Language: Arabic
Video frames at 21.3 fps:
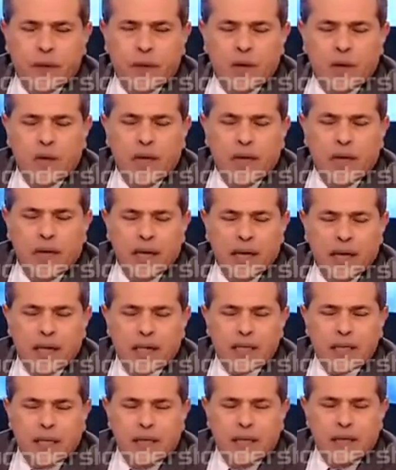قول يا
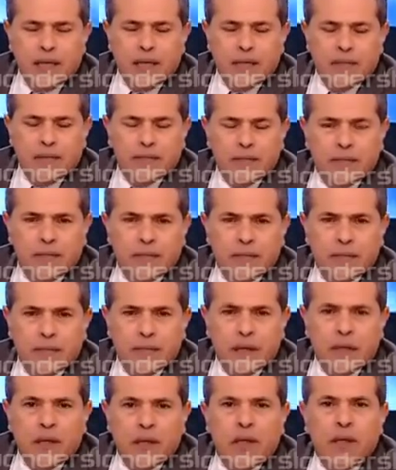خالة سنية
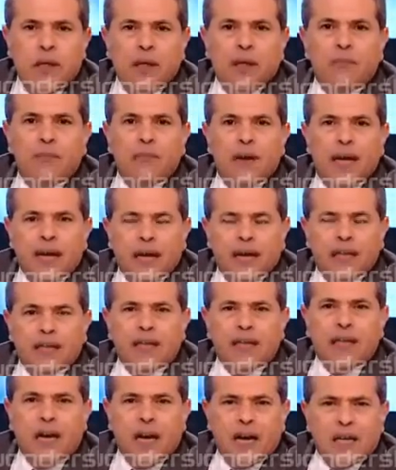
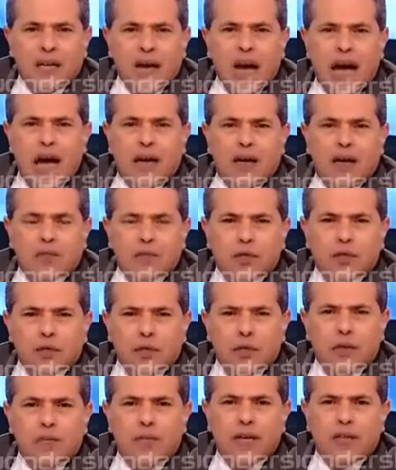البلد داخله على
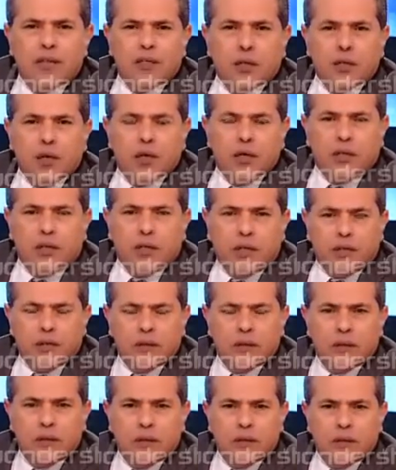مصيبه سودة
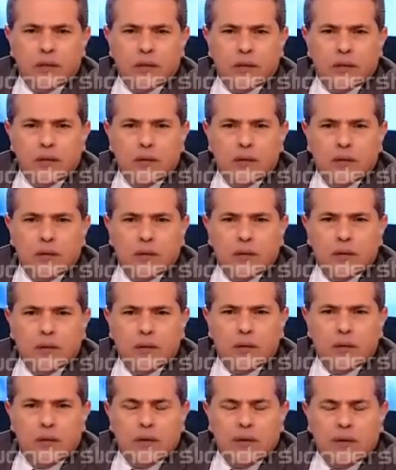
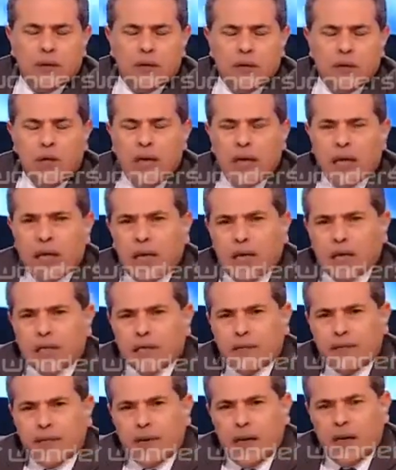قول يا خالة
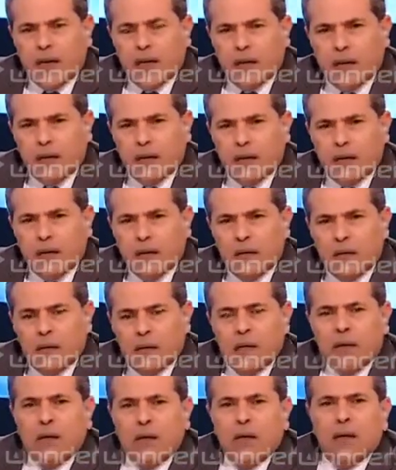صفاء
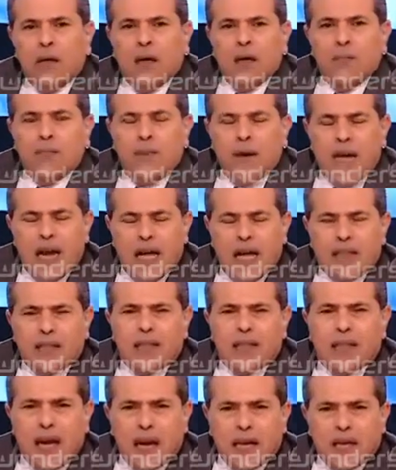
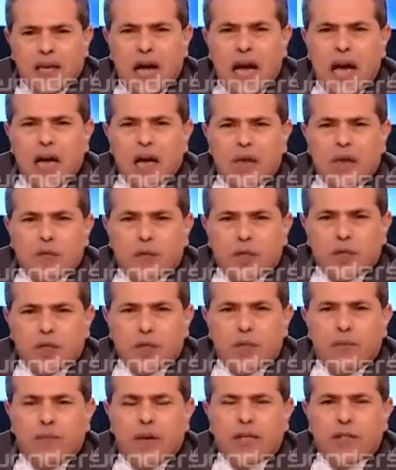البلد داخله على
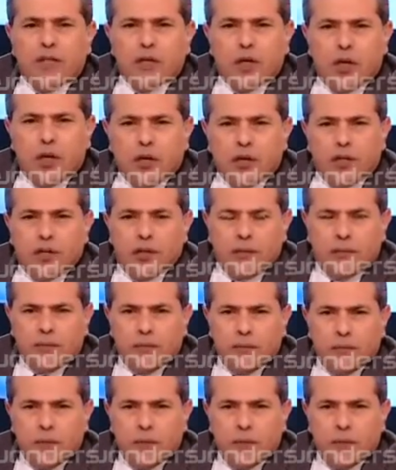مصيبه سودة